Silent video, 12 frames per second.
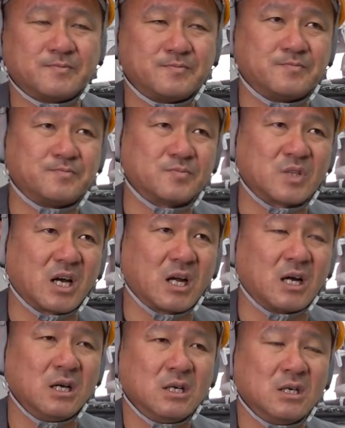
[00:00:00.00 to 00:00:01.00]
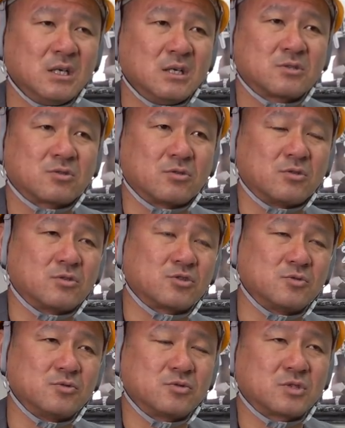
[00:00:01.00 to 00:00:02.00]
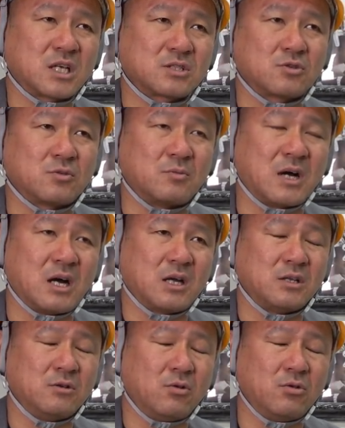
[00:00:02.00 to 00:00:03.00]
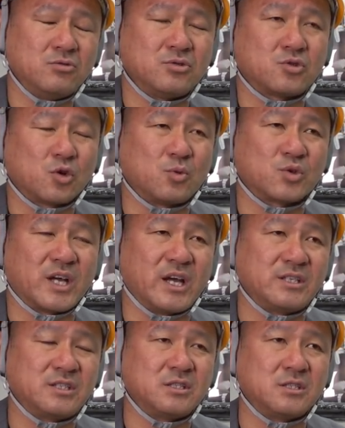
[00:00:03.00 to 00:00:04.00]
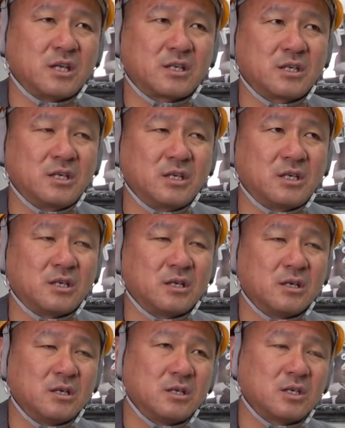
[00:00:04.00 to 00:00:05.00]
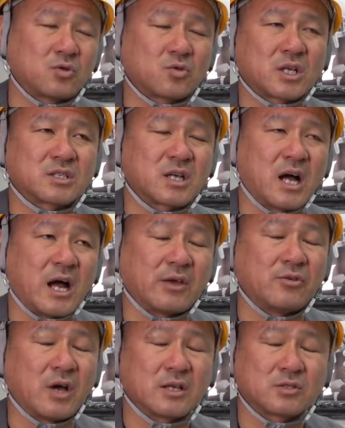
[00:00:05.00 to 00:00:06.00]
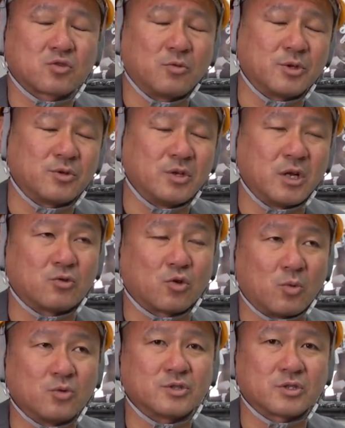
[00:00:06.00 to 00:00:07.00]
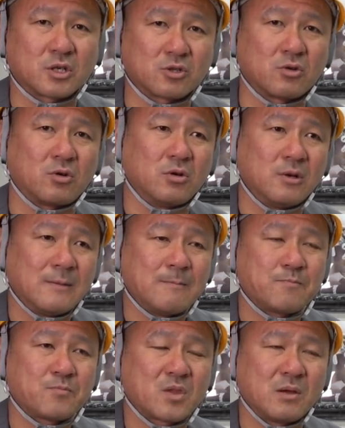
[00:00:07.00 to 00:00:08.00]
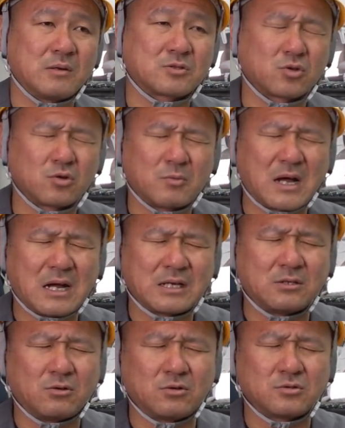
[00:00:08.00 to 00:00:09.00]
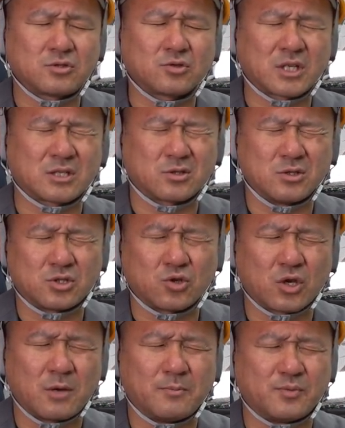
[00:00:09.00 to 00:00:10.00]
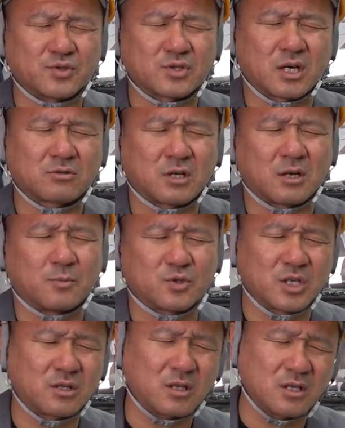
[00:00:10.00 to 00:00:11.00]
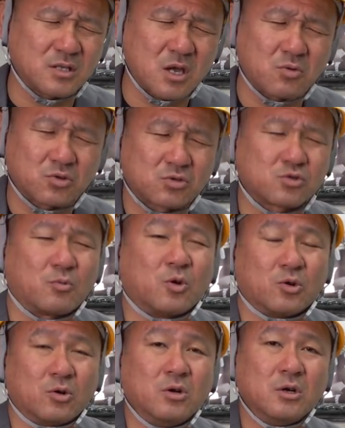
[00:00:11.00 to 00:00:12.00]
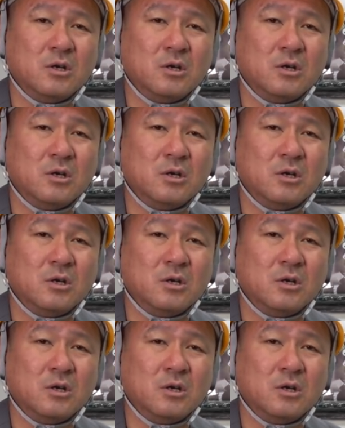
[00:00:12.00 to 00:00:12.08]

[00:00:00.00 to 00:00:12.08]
うん、だから、その自分たちの周りにおる人も大事にできん人たちがああいうアンチコメント入れると思うんですけど、でもその周りにおる人たちと一生懸命ぶつかったらもう絶対成功すると思うよ。